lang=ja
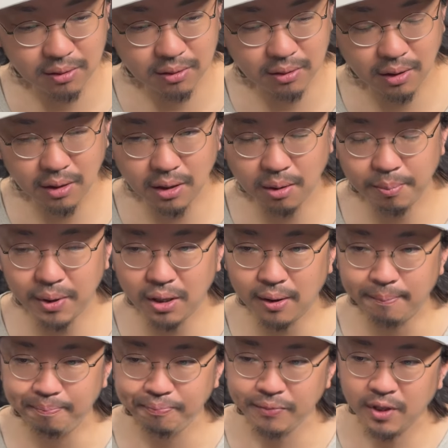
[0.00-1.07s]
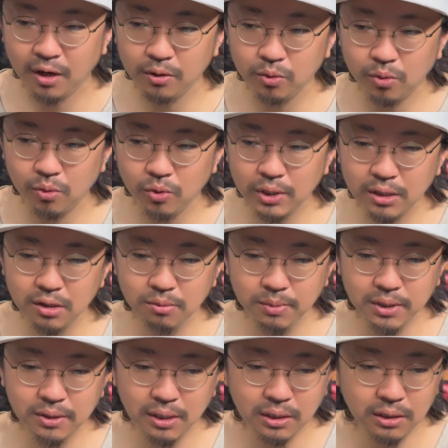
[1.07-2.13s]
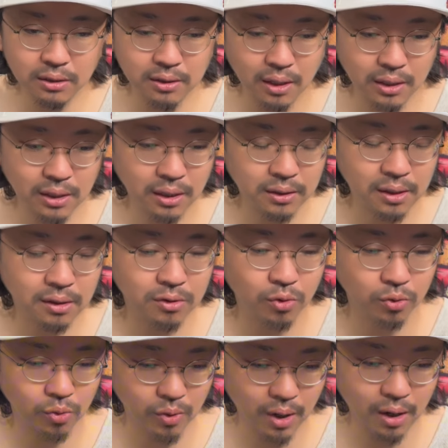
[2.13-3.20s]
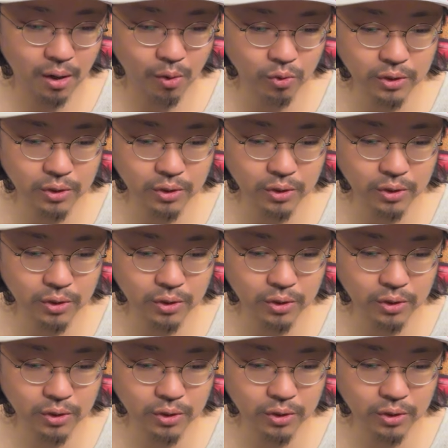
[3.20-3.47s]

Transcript: うん、なんかやっぱ、あの、同じ店にしか行かない人とか、